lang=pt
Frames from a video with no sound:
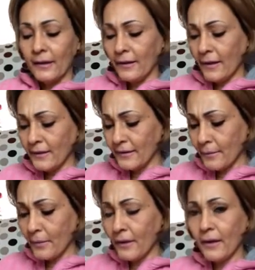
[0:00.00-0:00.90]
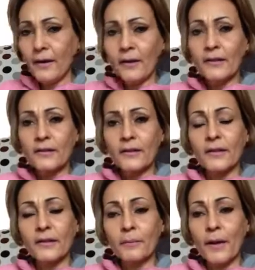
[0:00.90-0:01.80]
E receber isso
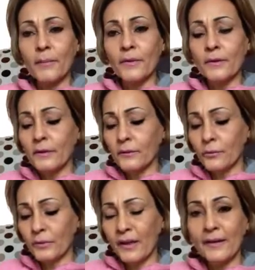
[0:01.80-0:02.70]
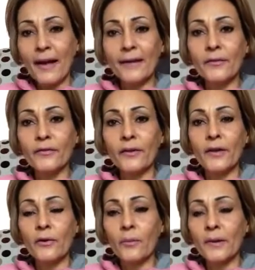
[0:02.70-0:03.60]
aqui para mim não tem nada a
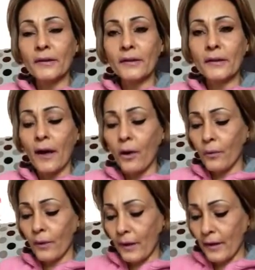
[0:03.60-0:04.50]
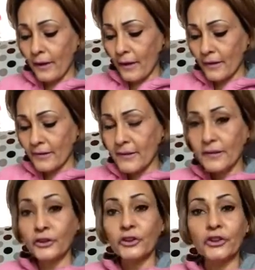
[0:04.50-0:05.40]
ver com material, é, é
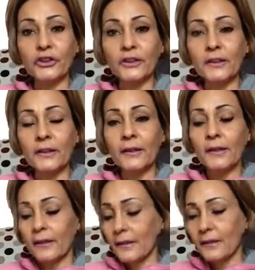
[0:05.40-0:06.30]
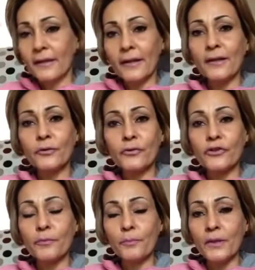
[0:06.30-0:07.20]
sentir dentro
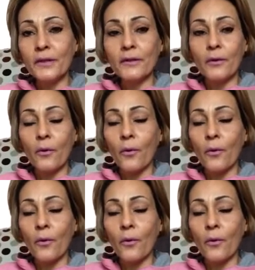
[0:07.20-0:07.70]
de mim,